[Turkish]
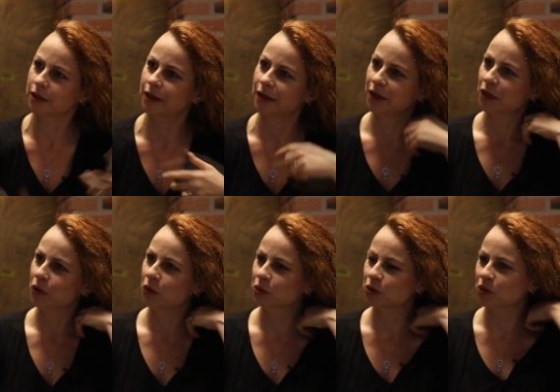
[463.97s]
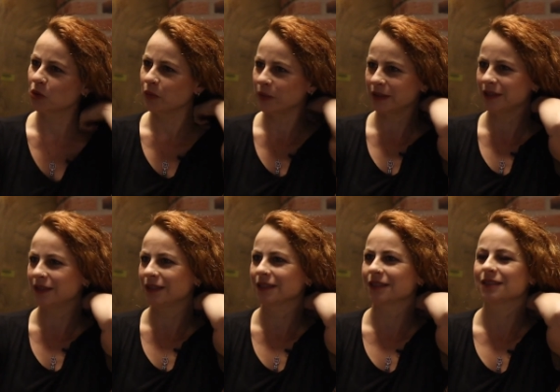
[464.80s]
Hani o
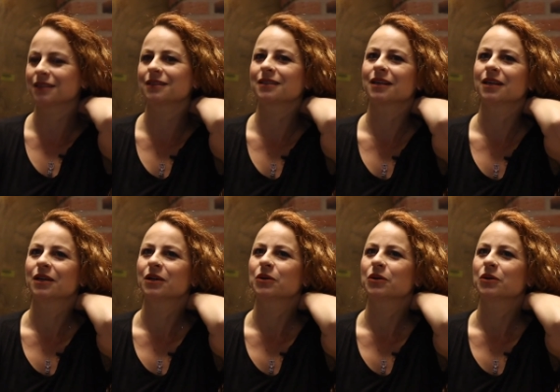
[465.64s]
sohbetlere girdik.